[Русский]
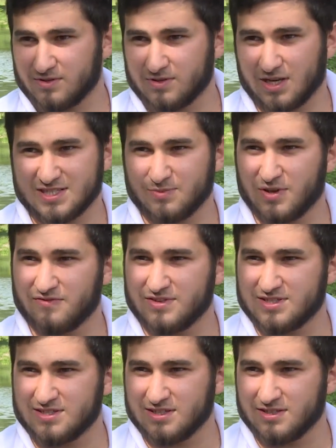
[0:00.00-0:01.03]
как себя
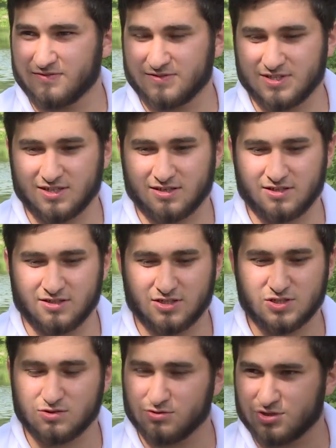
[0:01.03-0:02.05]
вести в тех или
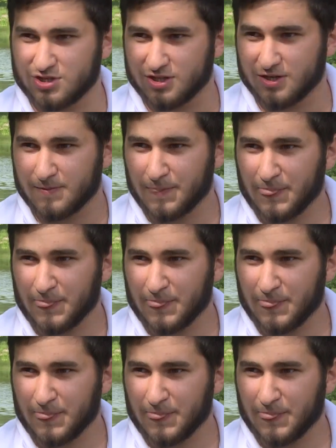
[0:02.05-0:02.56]
иных случаях,